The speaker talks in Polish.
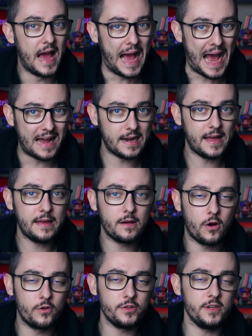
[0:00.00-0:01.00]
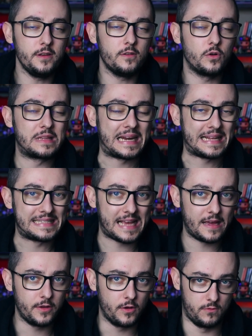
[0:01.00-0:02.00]
ale oni
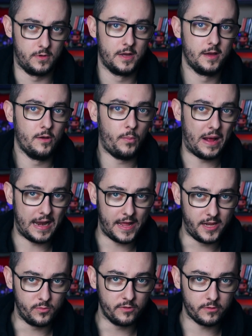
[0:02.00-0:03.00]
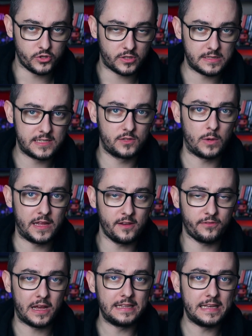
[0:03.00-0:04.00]
odradzają palenie. Mówią, że to jest złe,
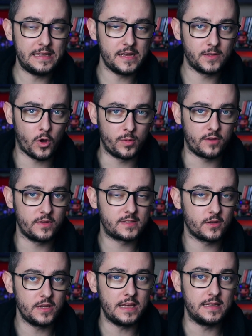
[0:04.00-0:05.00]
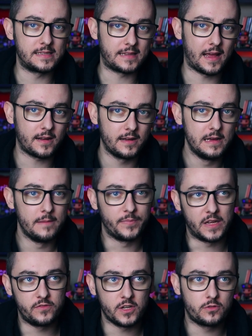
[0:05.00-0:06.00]
niefajne i niedobre, więc to nie jest tak,
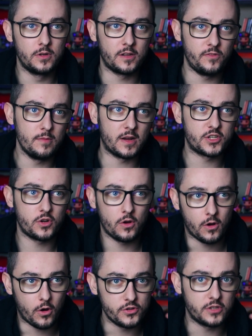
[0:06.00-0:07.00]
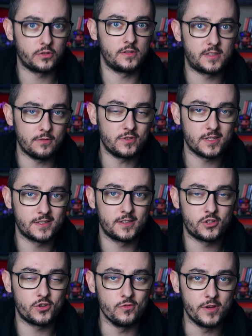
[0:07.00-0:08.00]
jak w niektórych filmach, że o, chodzi ktoś cały czas ze
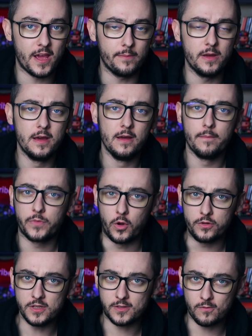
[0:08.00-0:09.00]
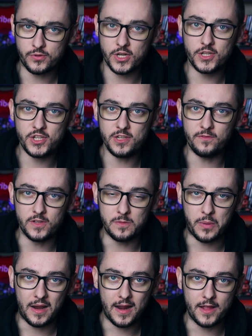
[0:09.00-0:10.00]
szlugiem. Oni są przeciwni
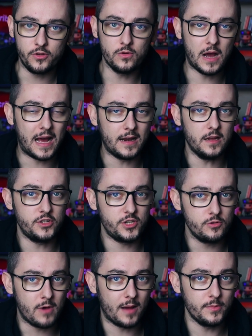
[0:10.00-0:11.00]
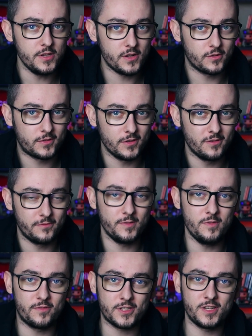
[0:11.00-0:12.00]
paleniu, ale siłami
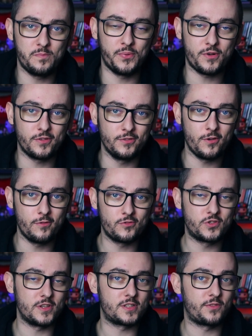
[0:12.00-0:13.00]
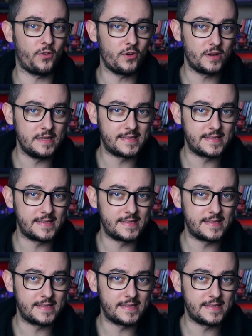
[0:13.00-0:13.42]
nikotynowymi właśnie pokonują różne stwory i